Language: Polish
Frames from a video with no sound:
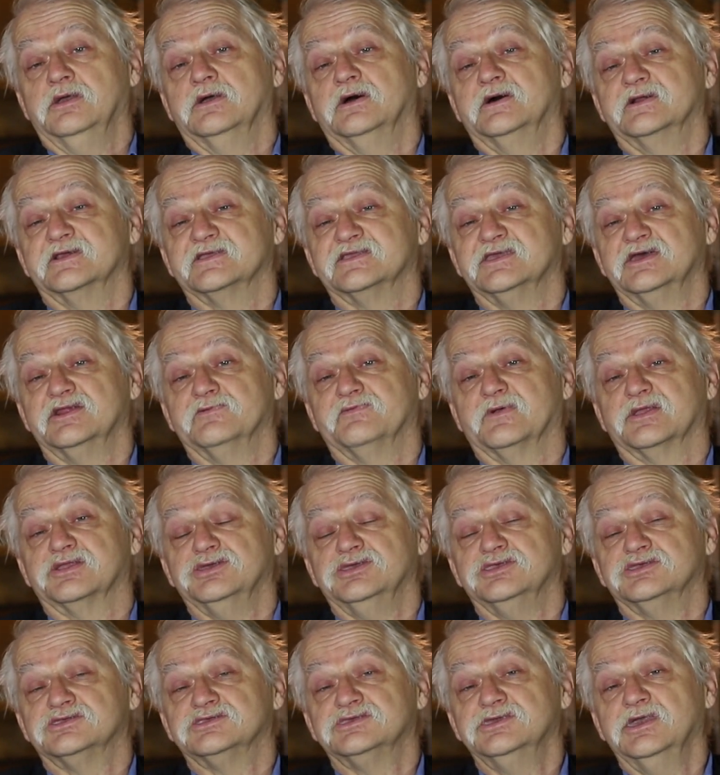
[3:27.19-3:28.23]

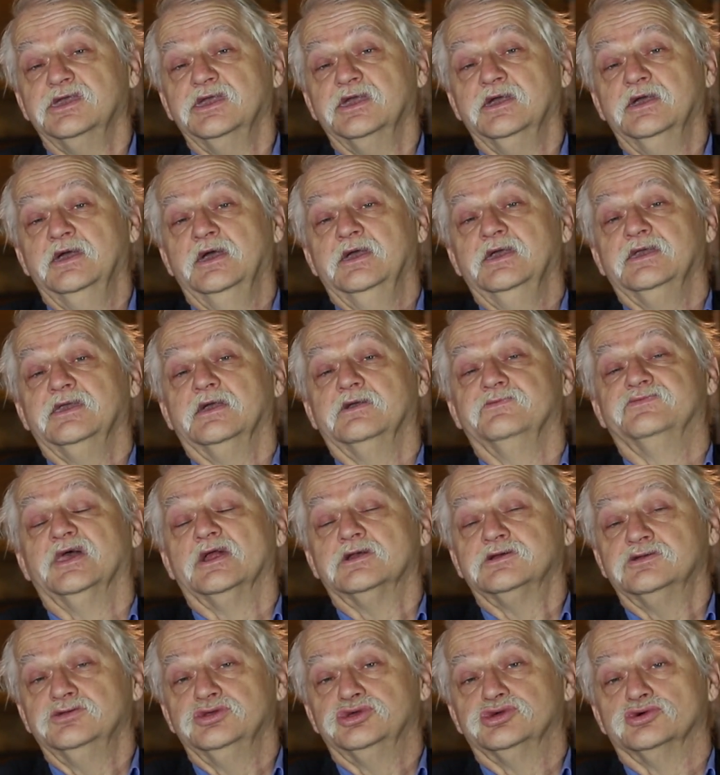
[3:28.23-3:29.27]
rezerwat istnieje i w
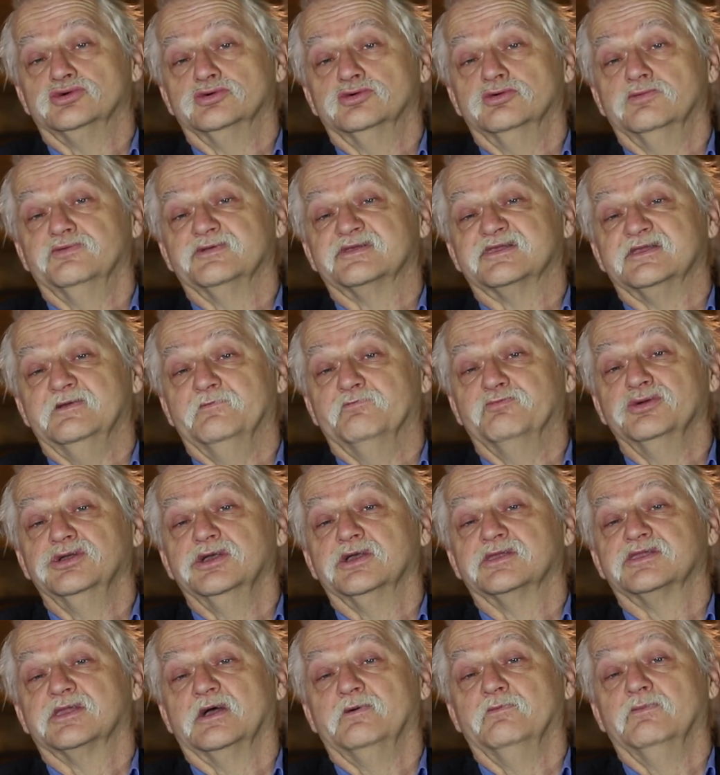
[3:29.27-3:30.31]
dalszym ciągu
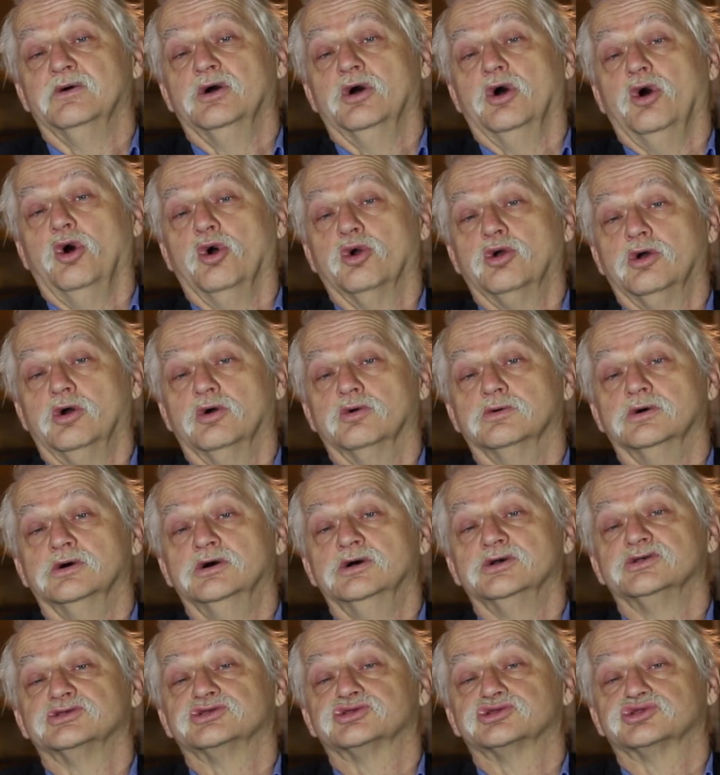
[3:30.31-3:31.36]
występuje tam około
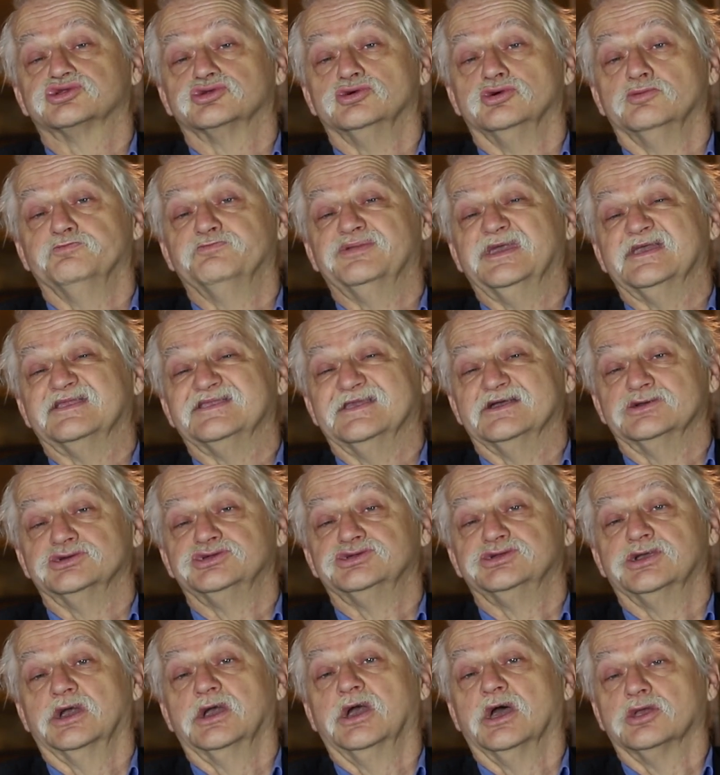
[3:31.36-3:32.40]

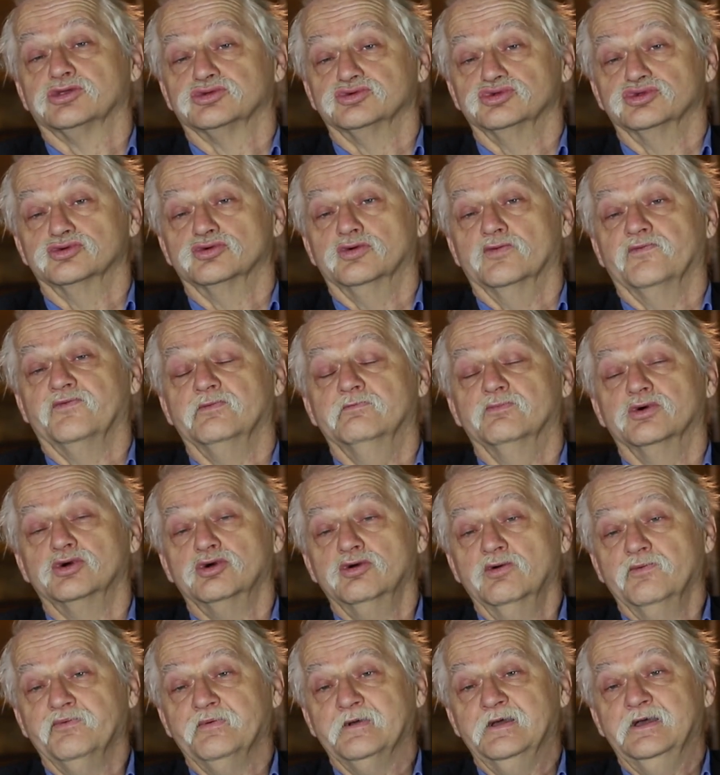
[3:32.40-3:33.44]
115 gatunków
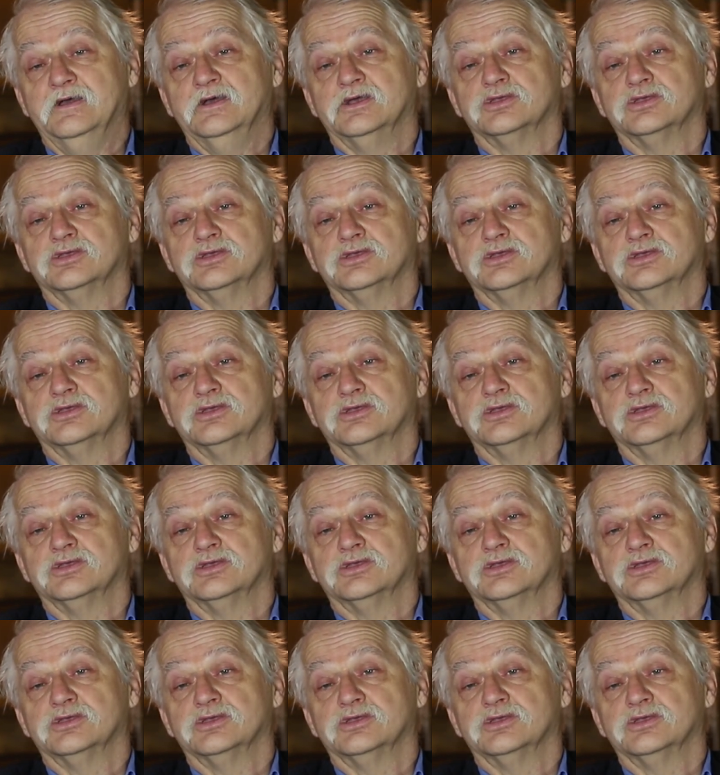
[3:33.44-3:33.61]
mchów,